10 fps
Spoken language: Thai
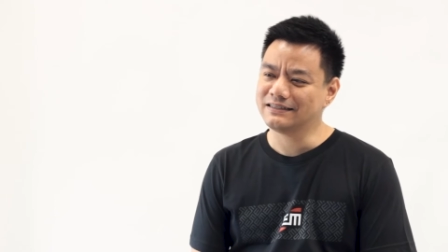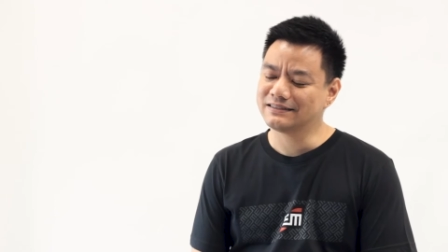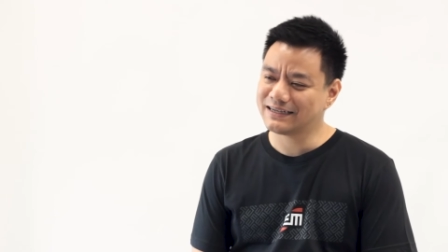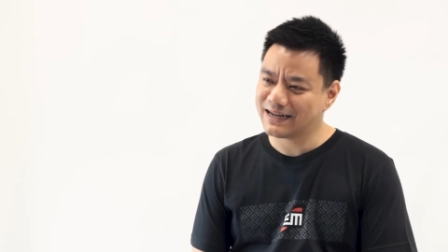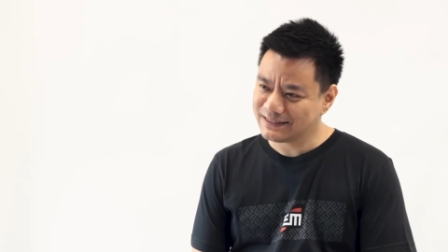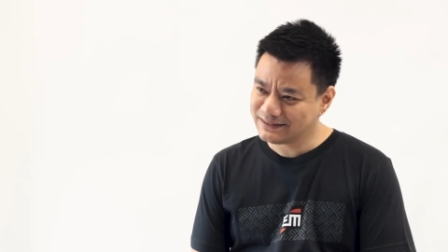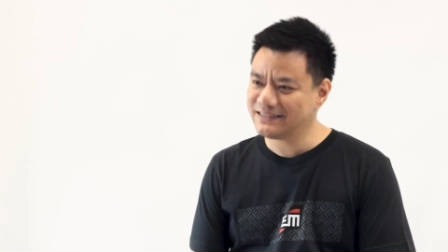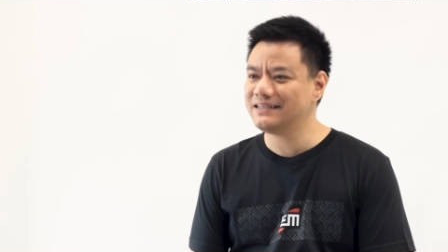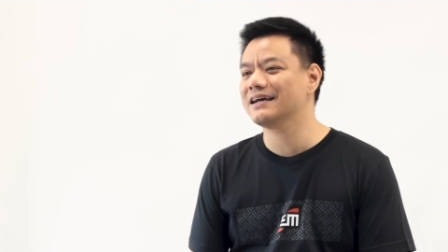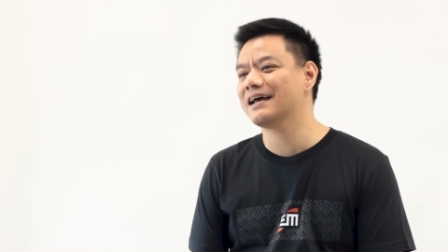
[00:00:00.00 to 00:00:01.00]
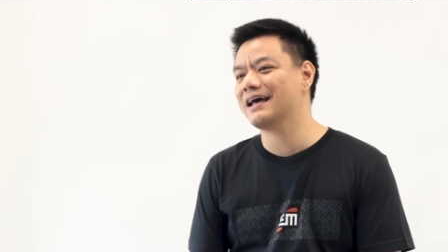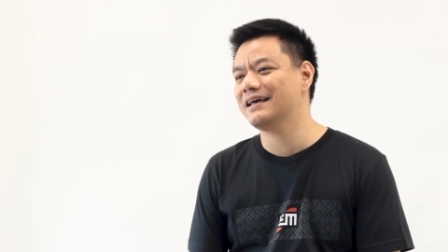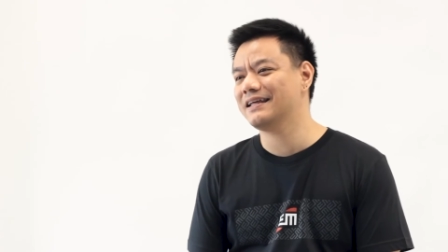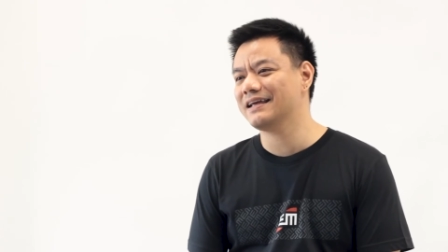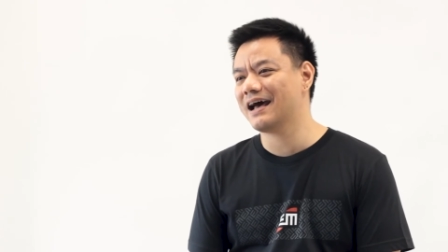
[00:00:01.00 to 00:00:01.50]
ใช้ strategy ยังไง
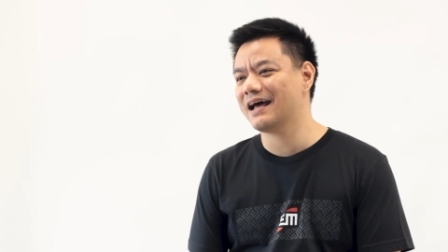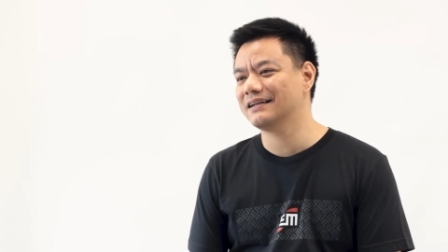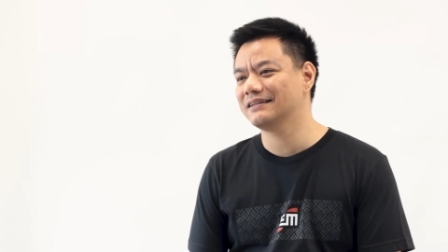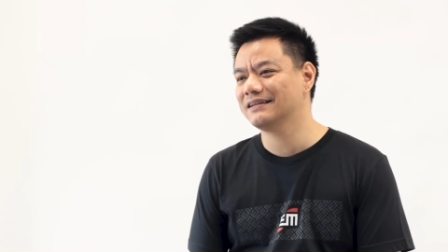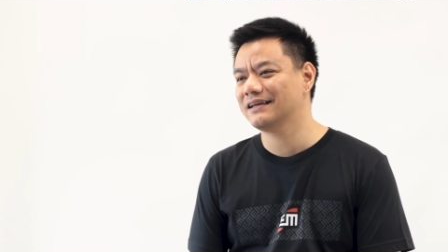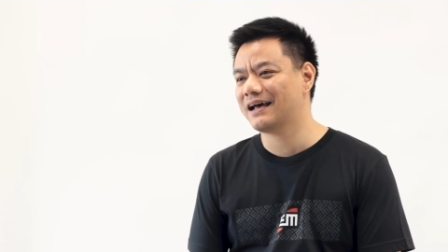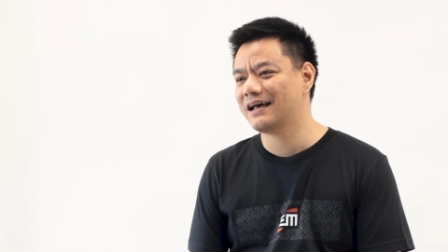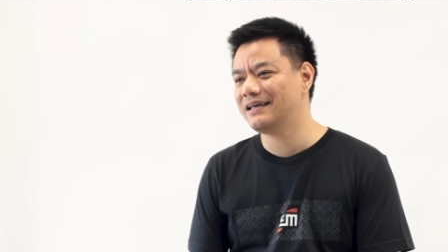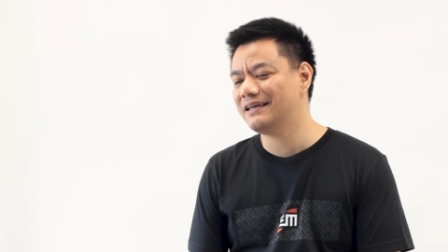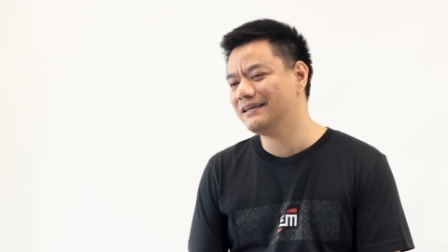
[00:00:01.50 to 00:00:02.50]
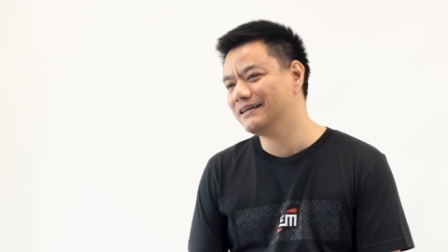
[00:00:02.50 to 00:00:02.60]
ในการให้